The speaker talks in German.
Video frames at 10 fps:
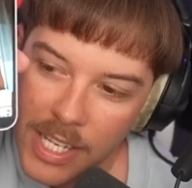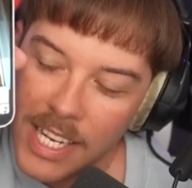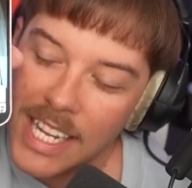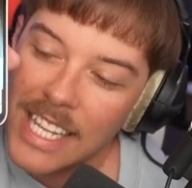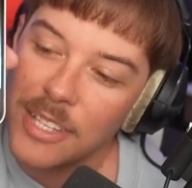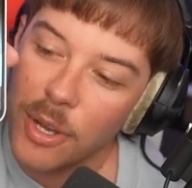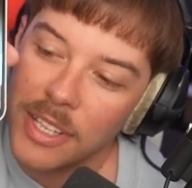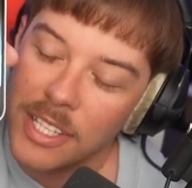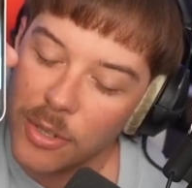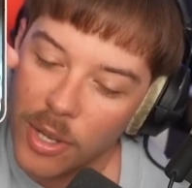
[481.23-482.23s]
Nee, nee, nee, nicht dort,
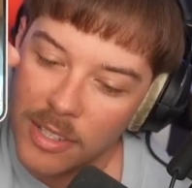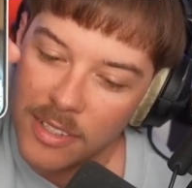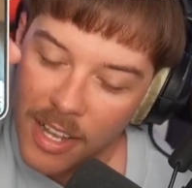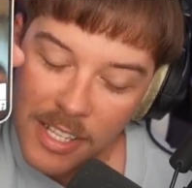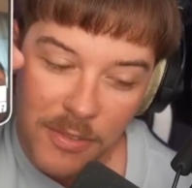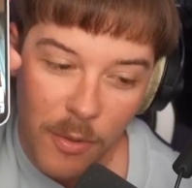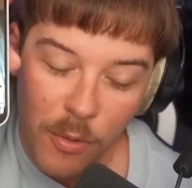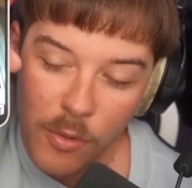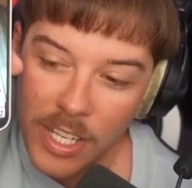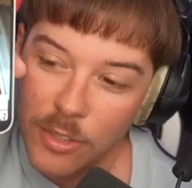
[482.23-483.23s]
nicht dort. Als
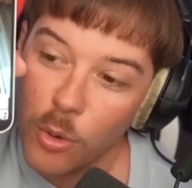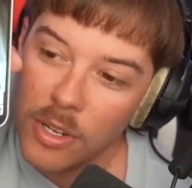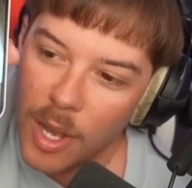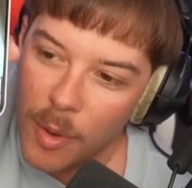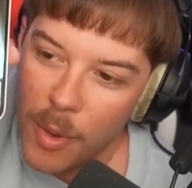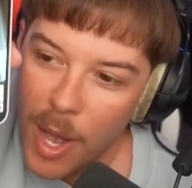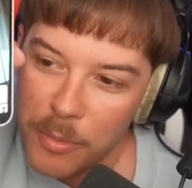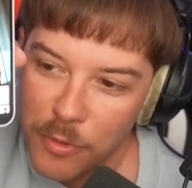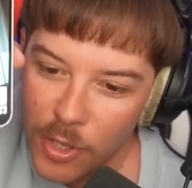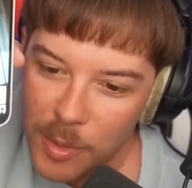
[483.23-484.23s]
wo wir getrunken haben am
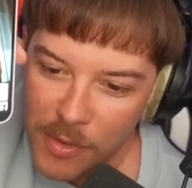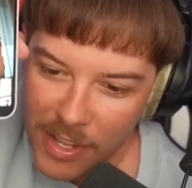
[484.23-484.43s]
Abend vor dem